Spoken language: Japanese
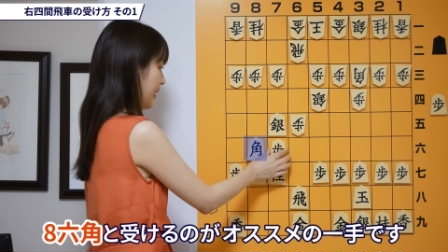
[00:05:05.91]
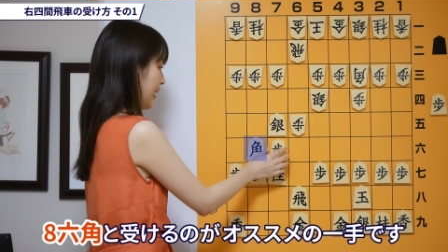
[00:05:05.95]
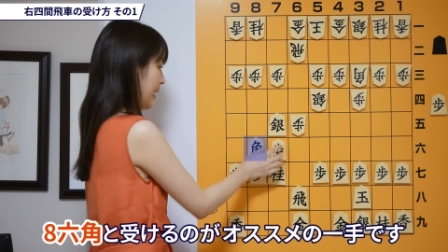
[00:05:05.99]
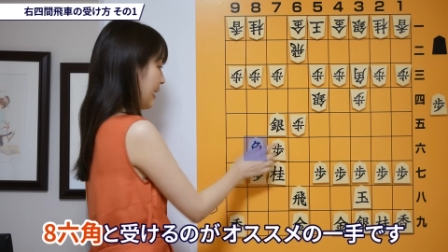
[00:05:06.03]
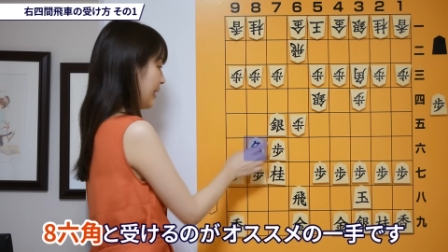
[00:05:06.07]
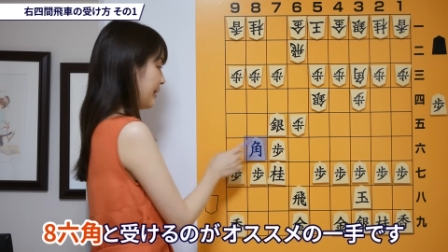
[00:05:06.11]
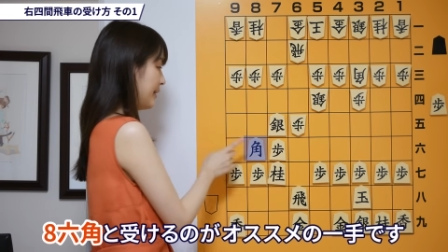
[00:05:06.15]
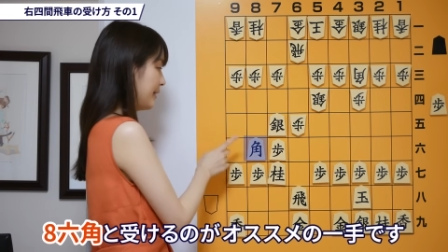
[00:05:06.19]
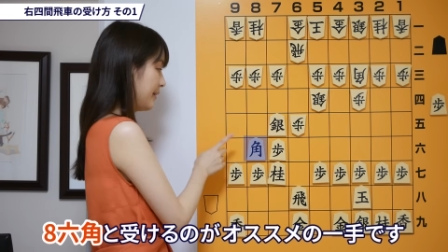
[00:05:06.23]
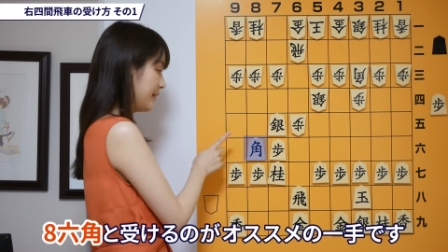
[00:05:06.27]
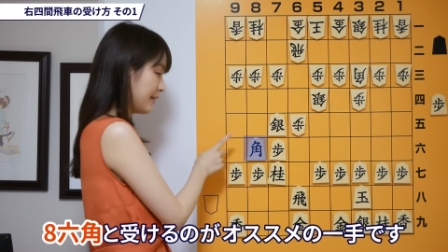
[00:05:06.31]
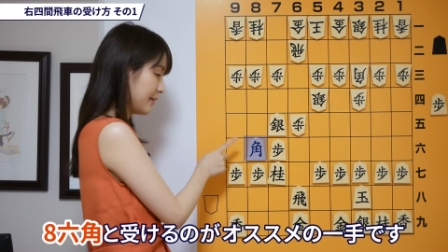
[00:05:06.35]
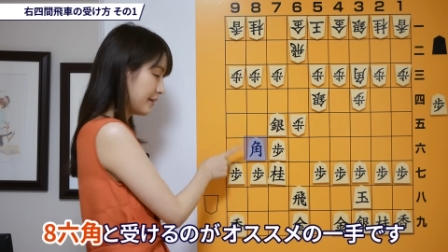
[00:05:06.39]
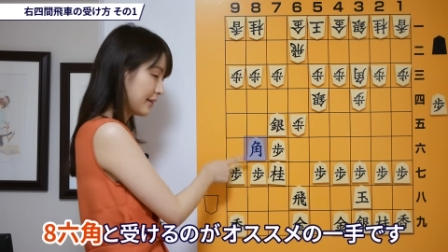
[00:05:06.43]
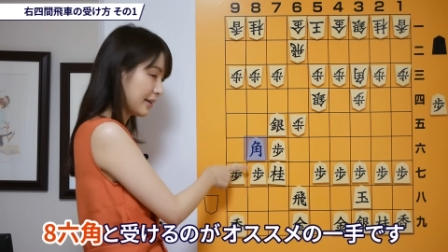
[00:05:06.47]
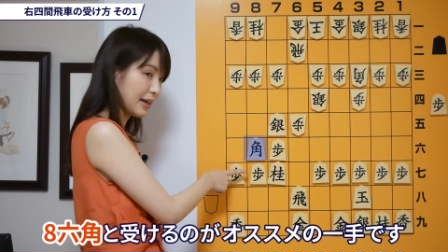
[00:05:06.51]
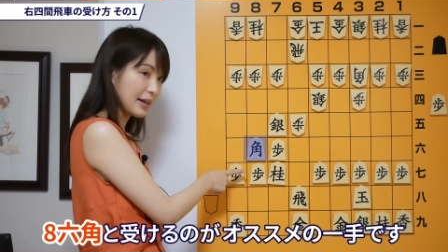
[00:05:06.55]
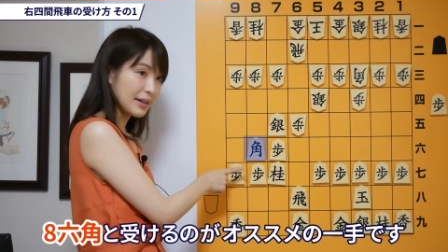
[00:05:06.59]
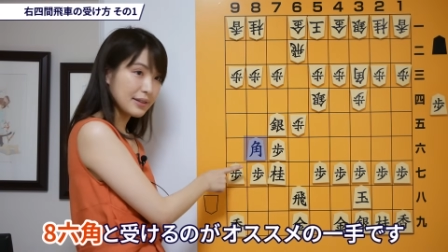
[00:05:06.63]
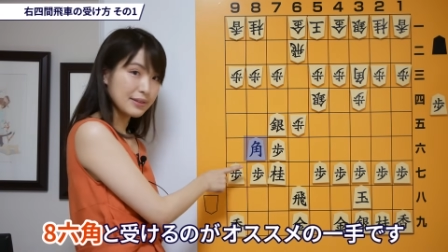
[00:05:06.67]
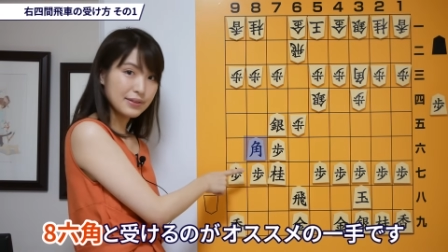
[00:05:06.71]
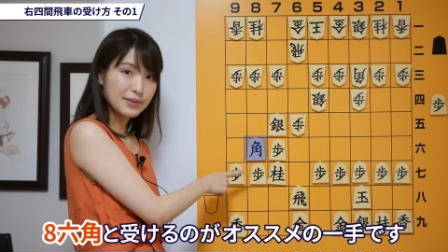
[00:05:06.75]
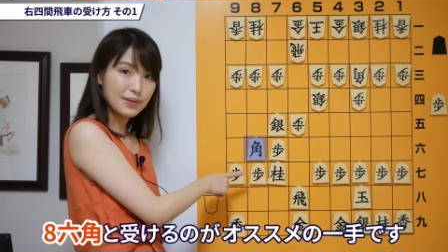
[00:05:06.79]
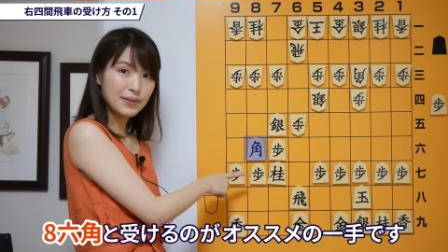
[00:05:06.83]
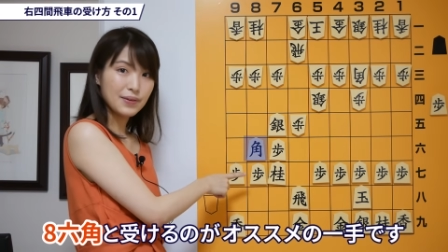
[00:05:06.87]
はちろく
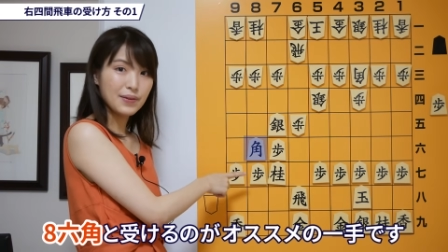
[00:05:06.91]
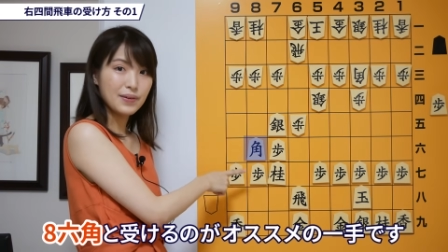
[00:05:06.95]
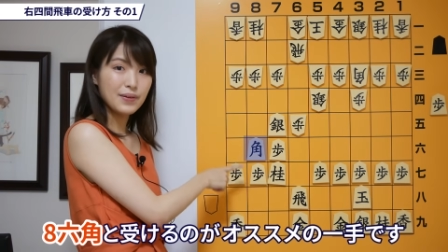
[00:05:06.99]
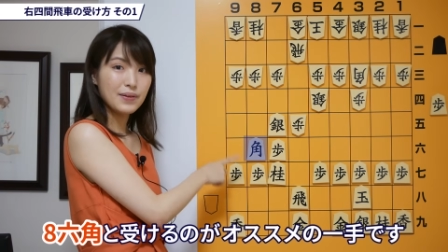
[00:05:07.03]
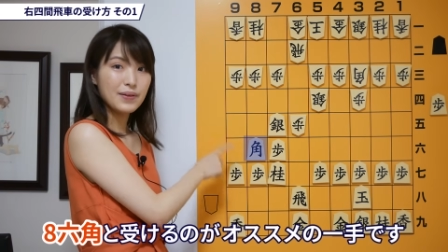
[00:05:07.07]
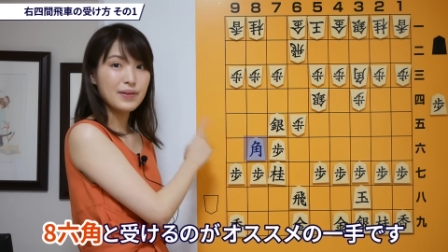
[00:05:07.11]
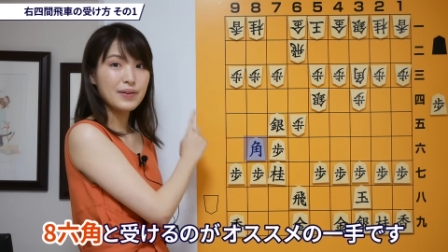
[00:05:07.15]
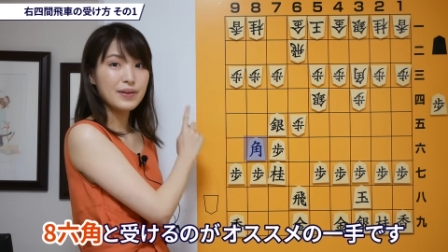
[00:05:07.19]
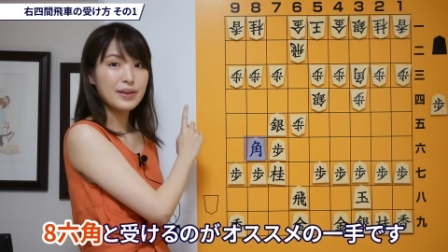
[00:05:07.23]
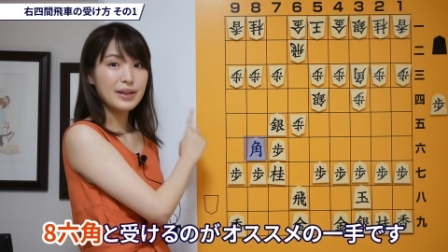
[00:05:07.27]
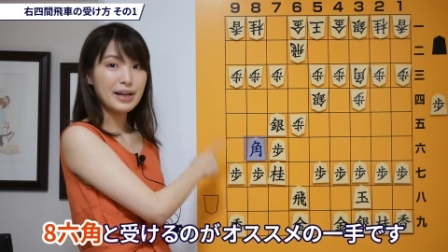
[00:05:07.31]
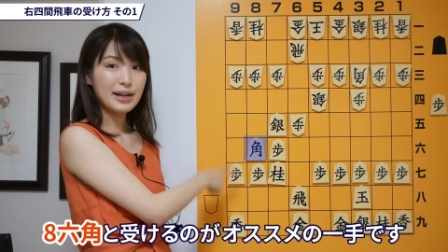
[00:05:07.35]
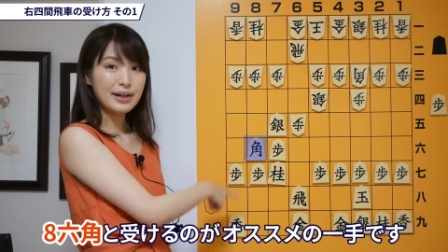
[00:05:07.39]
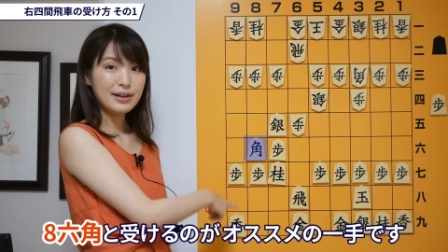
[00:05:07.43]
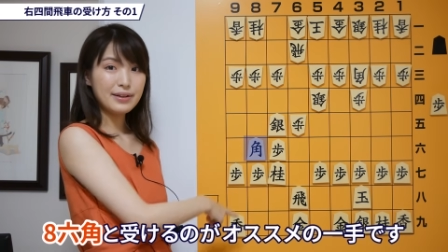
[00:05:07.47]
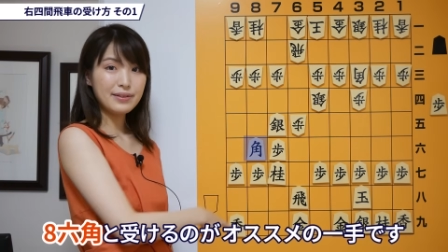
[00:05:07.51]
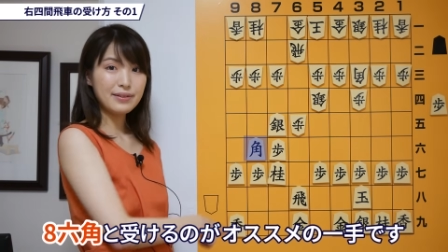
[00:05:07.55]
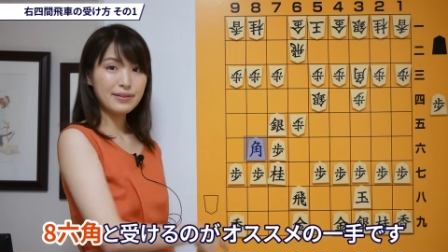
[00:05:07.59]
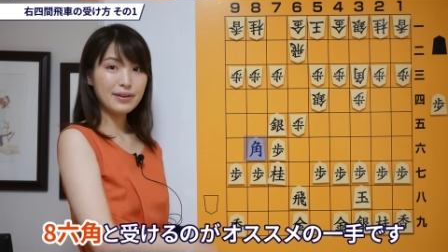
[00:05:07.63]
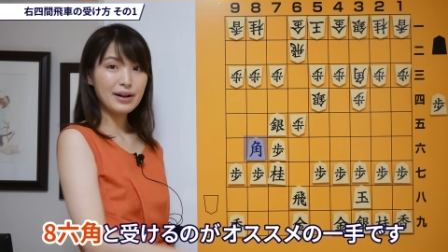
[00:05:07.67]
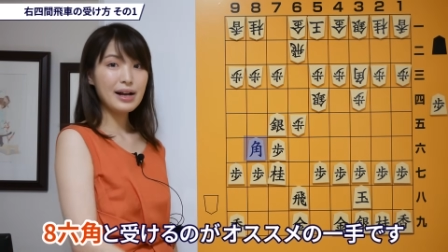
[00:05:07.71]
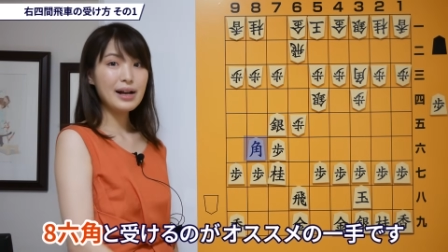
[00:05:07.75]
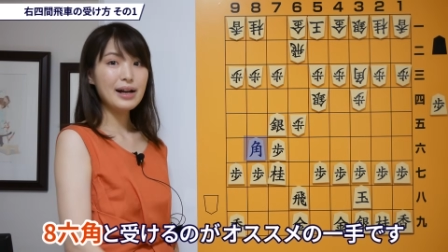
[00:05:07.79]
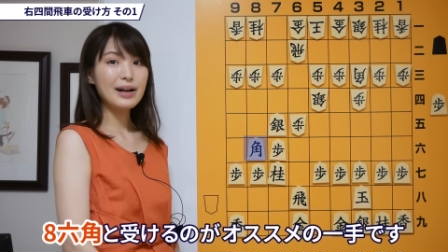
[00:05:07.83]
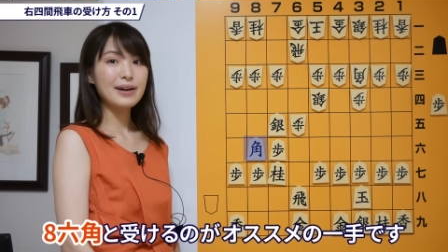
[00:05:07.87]
角とやる
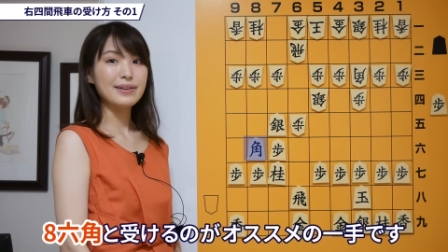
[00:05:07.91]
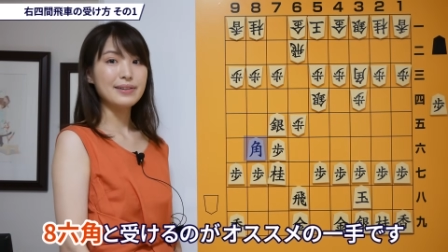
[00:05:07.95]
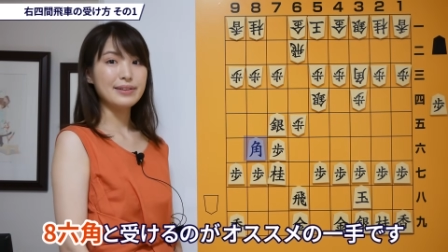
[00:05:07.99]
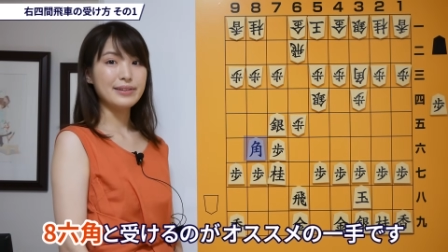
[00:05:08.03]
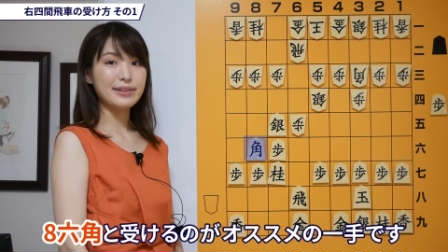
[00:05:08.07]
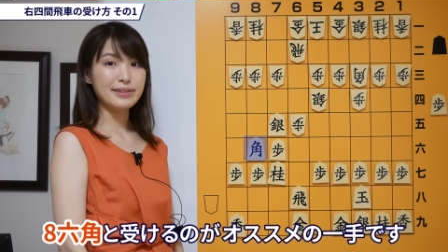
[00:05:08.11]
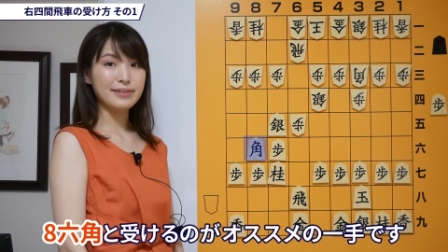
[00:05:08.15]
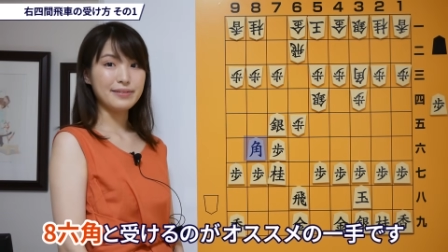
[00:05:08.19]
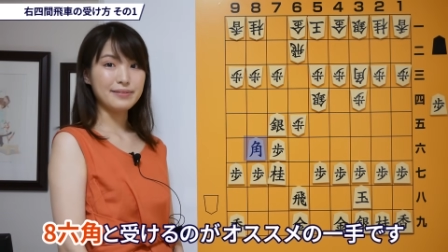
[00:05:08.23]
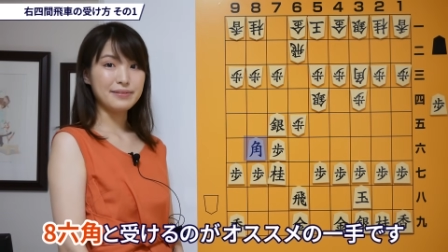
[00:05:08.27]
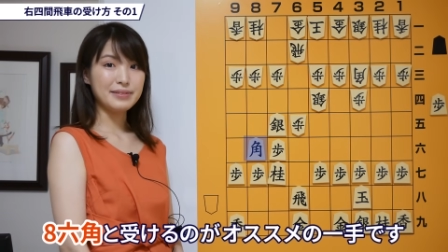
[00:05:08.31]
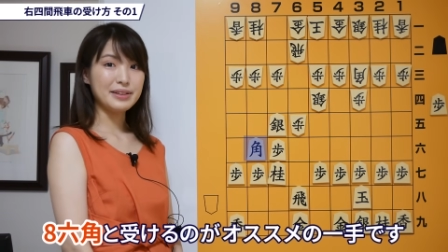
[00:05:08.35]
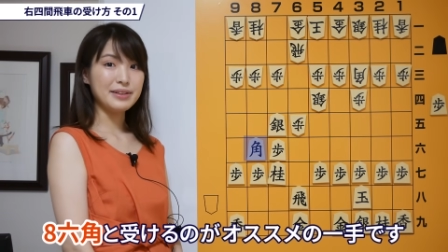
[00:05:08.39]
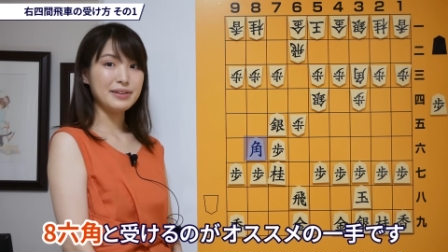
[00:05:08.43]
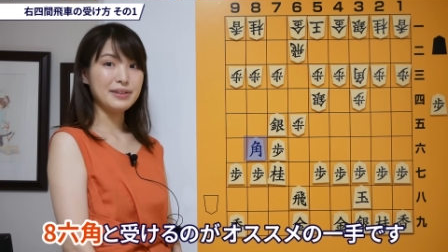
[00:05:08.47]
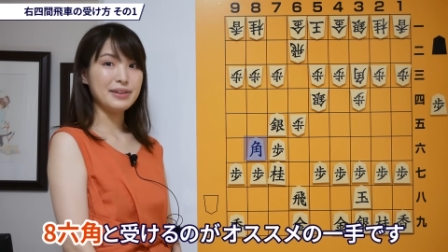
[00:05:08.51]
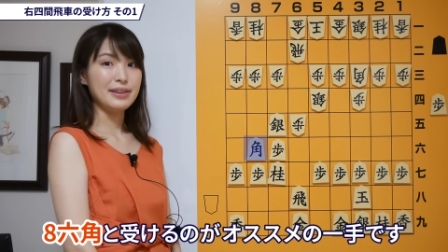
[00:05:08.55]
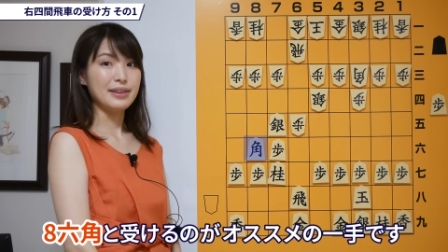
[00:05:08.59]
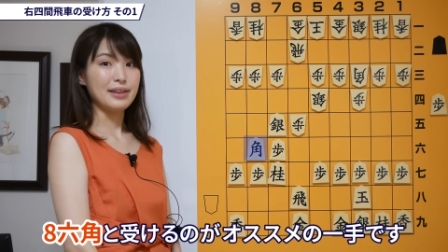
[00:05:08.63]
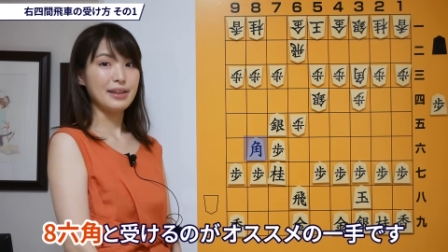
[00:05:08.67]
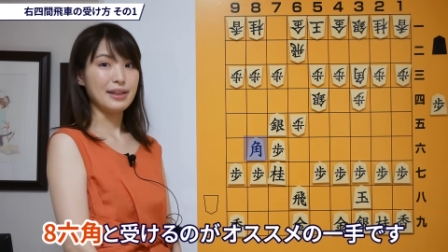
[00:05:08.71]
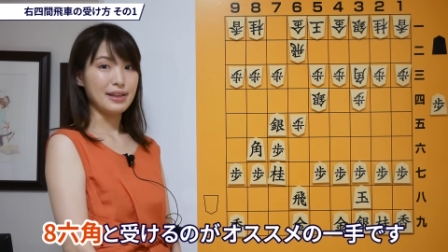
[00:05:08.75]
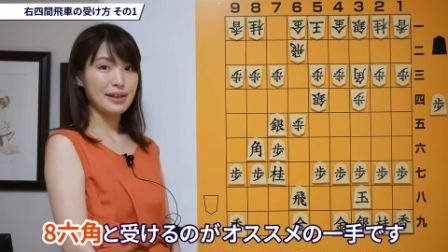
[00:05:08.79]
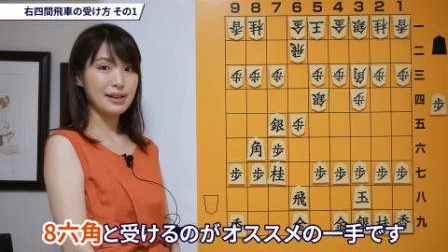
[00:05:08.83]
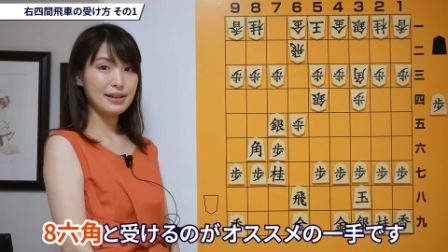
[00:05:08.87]
のがおすすめの
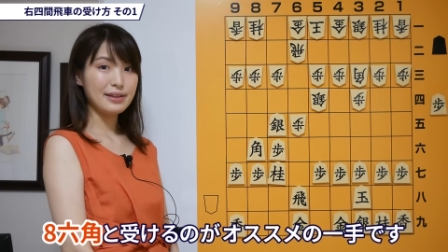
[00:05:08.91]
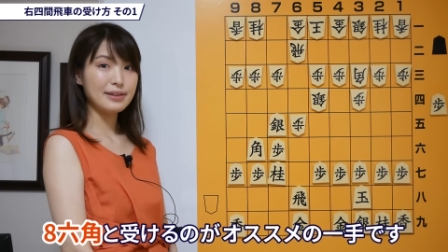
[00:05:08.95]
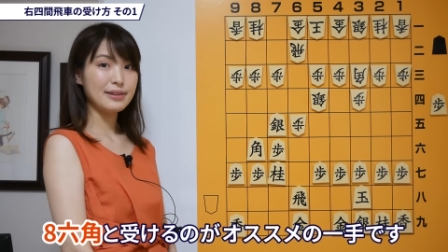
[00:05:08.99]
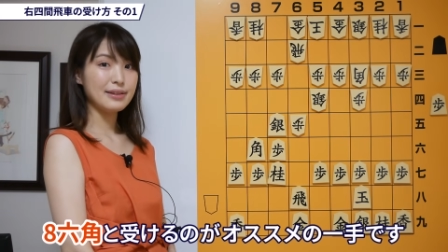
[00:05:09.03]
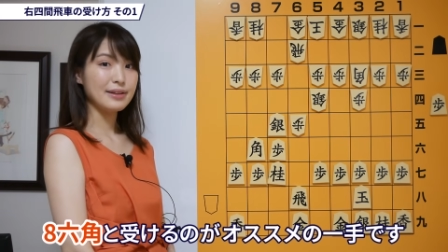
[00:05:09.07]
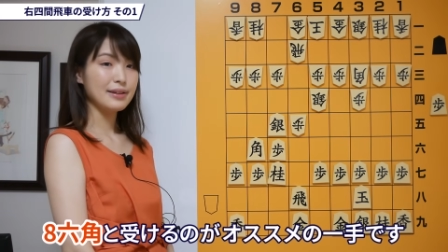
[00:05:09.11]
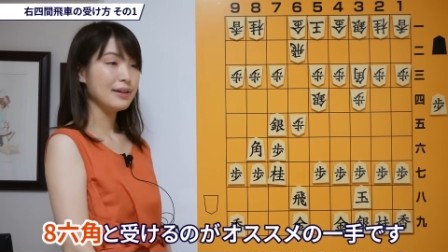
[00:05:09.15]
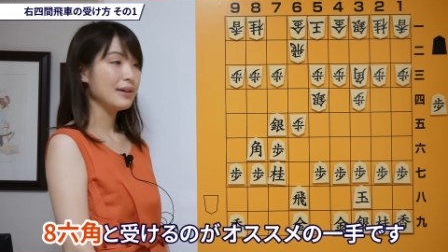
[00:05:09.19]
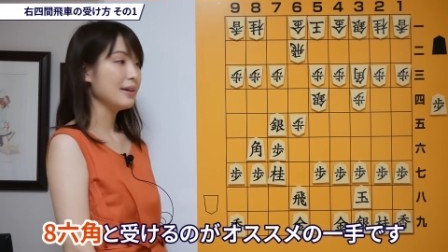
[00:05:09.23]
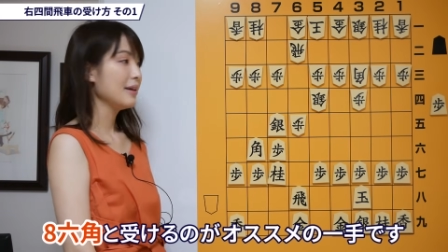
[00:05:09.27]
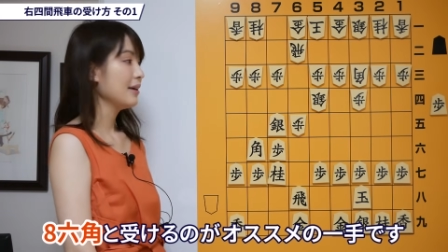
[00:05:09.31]
一手です。